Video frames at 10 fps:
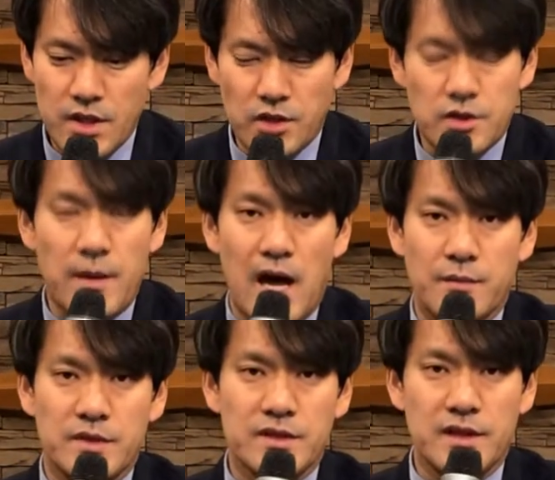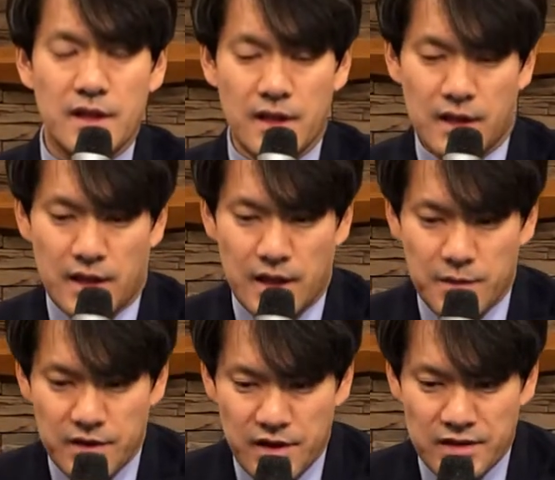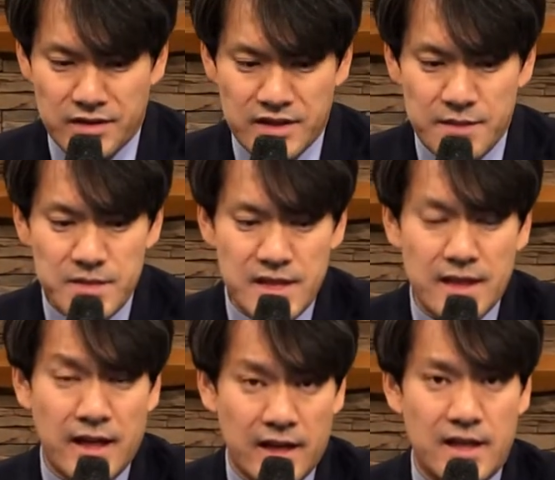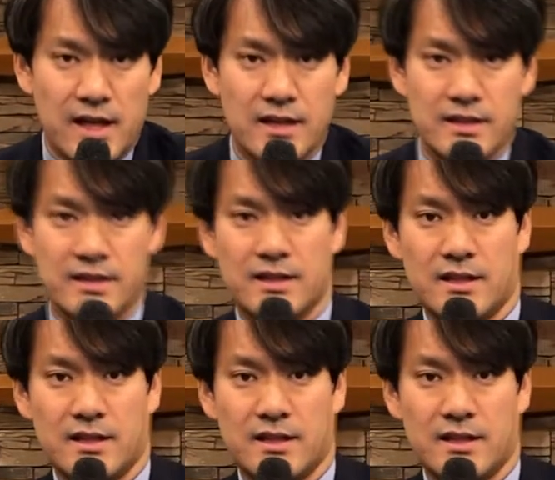여기서 마음은 히브리어에서 심장에 해당하는